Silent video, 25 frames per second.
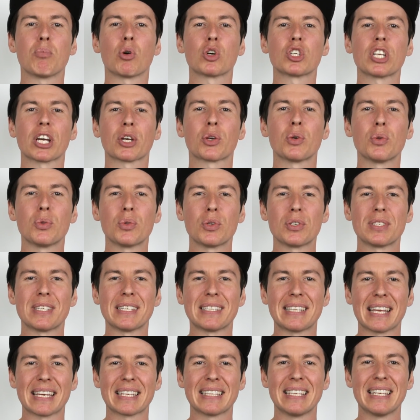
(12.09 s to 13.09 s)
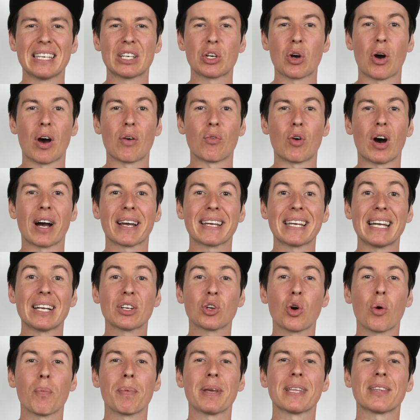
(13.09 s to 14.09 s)
Pour chacune de ces techniques, on va voir
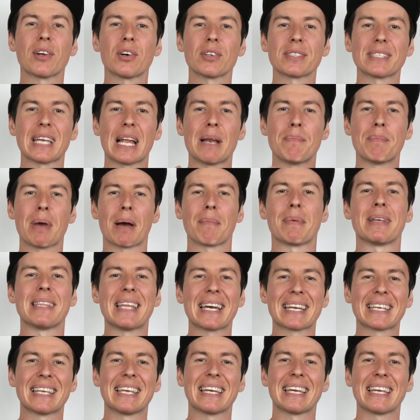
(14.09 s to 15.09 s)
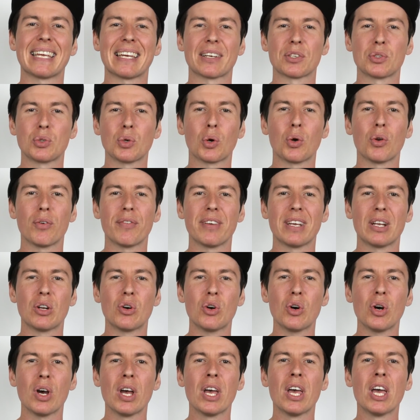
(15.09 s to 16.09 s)
quelles compétences elles permettent d'acquérir sur le
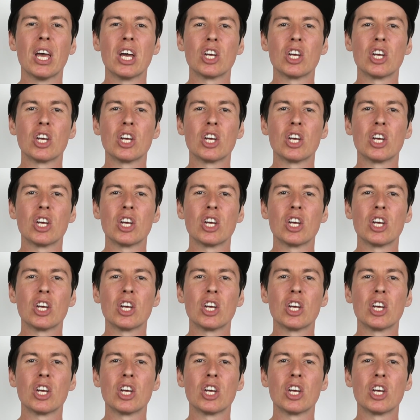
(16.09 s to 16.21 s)
vélo.